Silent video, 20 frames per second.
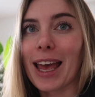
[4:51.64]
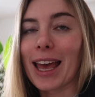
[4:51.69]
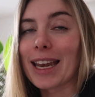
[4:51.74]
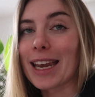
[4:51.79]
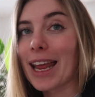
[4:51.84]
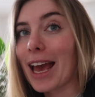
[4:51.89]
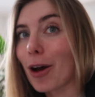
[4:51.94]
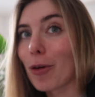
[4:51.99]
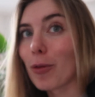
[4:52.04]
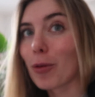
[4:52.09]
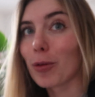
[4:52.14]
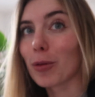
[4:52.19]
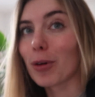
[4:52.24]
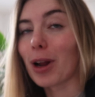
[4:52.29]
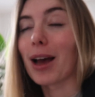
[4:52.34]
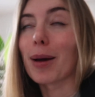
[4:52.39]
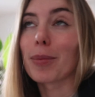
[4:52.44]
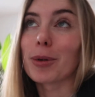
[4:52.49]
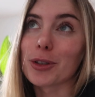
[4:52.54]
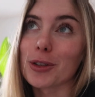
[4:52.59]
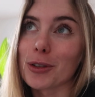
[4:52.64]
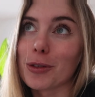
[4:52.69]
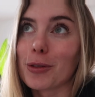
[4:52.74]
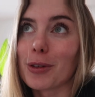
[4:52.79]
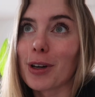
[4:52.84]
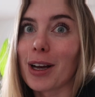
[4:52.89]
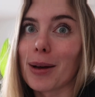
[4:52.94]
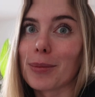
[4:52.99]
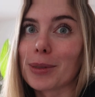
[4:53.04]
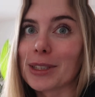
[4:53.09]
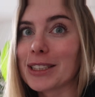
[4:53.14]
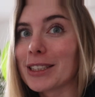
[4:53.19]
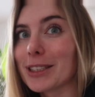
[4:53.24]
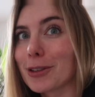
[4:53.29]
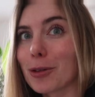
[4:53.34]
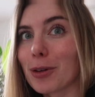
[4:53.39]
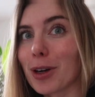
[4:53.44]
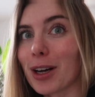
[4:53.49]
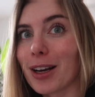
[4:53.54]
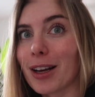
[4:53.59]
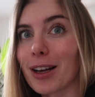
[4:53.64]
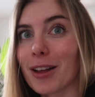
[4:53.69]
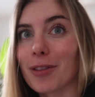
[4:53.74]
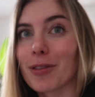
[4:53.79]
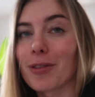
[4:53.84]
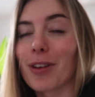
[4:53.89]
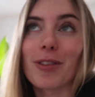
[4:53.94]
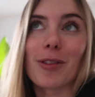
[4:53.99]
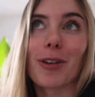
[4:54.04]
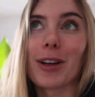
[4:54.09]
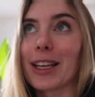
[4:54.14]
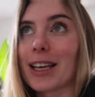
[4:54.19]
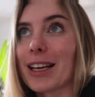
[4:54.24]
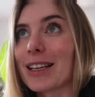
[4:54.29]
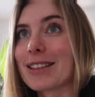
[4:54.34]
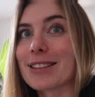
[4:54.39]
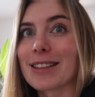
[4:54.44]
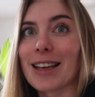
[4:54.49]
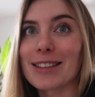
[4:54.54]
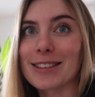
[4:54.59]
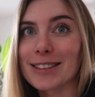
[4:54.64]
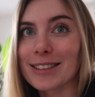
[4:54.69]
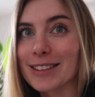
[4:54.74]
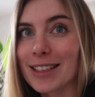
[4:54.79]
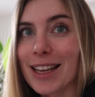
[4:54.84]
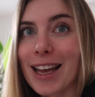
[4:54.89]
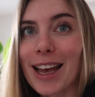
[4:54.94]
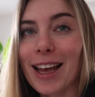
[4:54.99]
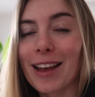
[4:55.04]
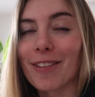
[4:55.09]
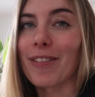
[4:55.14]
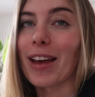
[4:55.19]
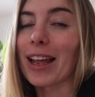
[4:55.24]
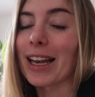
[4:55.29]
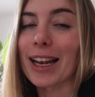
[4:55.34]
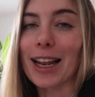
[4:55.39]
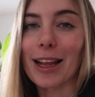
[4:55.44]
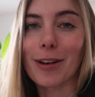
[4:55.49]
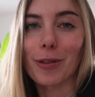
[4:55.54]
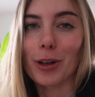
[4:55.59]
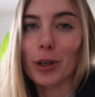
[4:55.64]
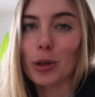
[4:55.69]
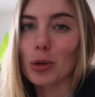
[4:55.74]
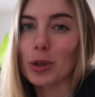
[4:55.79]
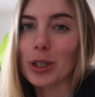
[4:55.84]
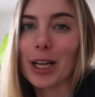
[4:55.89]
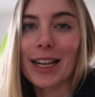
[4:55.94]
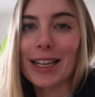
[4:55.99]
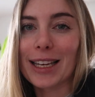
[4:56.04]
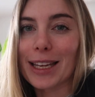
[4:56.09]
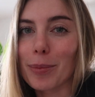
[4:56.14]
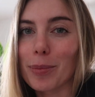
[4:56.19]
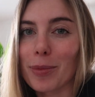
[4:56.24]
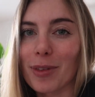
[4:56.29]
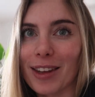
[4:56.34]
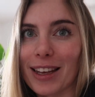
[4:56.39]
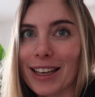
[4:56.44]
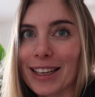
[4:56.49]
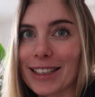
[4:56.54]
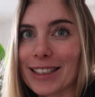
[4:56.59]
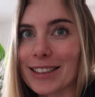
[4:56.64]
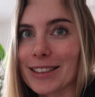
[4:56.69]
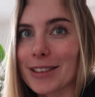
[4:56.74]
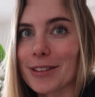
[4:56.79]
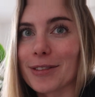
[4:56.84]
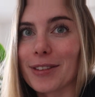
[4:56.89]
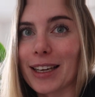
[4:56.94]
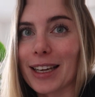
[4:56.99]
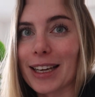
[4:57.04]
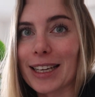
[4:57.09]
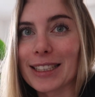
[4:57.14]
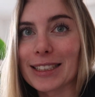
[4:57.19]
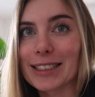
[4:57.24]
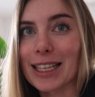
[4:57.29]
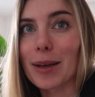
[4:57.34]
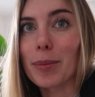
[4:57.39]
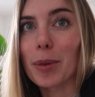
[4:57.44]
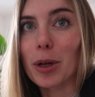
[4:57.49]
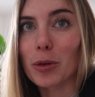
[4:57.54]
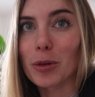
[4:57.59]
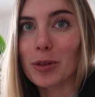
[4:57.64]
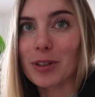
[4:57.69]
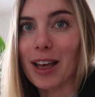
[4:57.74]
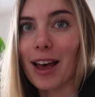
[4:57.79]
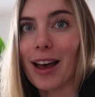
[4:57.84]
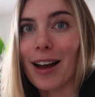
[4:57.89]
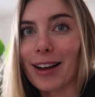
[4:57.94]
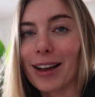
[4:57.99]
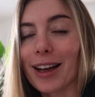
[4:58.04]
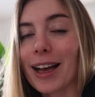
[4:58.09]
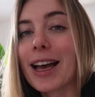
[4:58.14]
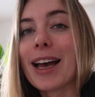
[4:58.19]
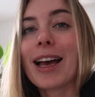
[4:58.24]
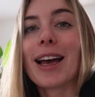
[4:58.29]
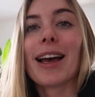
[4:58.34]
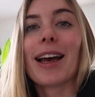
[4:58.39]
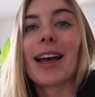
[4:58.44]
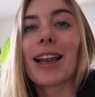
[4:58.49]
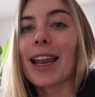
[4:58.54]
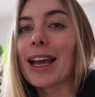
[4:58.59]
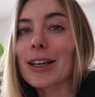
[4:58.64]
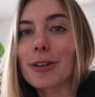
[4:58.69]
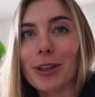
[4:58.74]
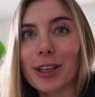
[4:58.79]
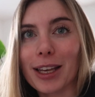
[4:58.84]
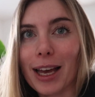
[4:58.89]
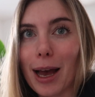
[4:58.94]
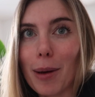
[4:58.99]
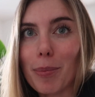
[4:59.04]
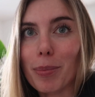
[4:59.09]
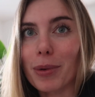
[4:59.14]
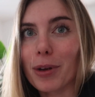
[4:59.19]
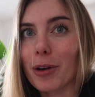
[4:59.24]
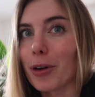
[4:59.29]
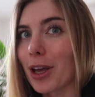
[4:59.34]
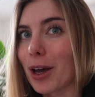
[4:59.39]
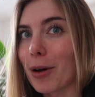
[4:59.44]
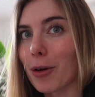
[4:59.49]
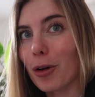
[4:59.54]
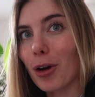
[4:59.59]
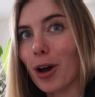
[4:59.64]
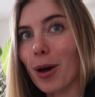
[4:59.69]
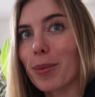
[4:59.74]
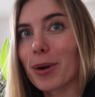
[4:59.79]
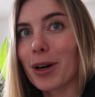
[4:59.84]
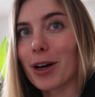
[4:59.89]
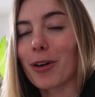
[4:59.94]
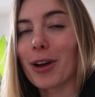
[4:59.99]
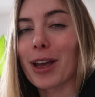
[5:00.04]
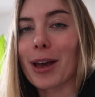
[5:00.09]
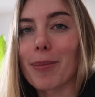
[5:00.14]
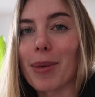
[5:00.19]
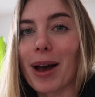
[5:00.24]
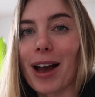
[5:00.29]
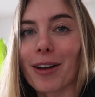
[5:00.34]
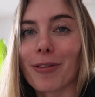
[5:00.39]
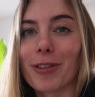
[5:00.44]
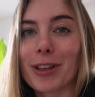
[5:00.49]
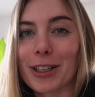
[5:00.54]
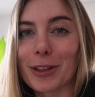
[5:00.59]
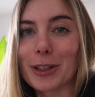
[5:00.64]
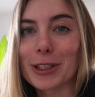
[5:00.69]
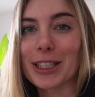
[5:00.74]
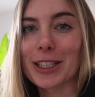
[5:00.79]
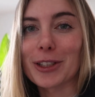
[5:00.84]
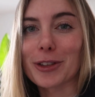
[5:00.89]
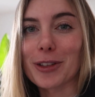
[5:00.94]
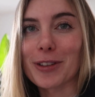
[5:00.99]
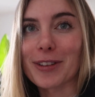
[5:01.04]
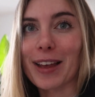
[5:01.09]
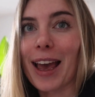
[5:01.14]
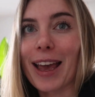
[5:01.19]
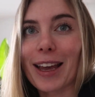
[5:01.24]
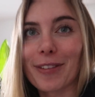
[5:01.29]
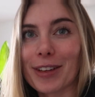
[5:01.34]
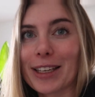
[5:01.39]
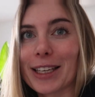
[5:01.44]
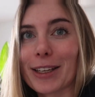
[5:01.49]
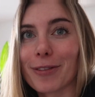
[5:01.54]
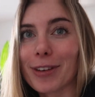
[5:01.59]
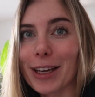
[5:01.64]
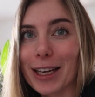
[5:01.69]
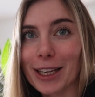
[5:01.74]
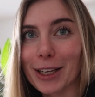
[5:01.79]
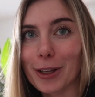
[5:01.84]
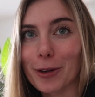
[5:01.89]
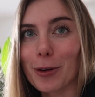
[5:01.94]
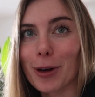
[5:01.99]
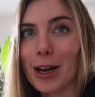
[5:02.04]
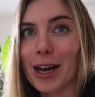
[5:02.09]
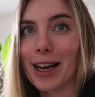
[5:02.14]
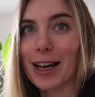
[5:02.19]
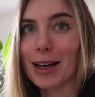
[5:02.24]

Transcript: Ernährung oder habe ich schon Hunger, habe ich nicht Hunger, was soll ich alles essen, werden dann einfach total nebensächlich. Deswegen kann ich da immer nur sagen, lenkt euch ab, euer Körper, euer Magen wird euch dann schon zeigen, wenn ihr wirklich Hunger